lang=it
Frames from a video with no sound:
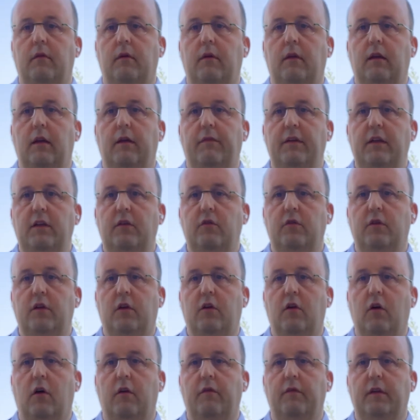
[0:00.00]
L'avvento di
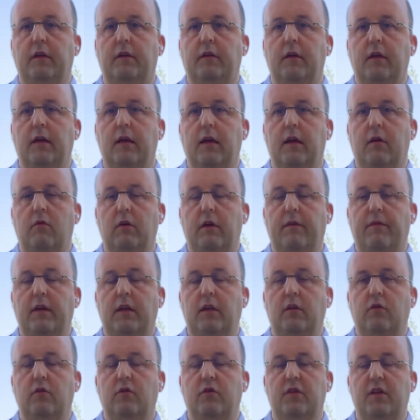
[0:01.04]
Covid è un
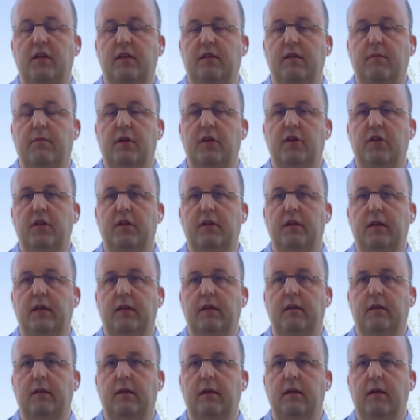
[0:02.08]
evento senza
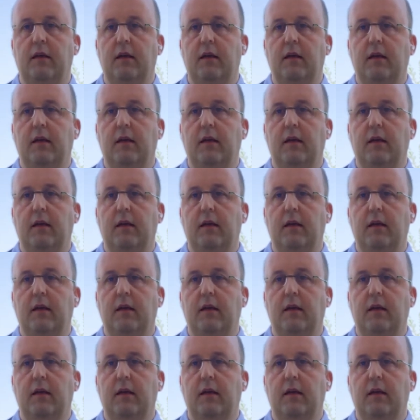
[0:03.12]
precedenti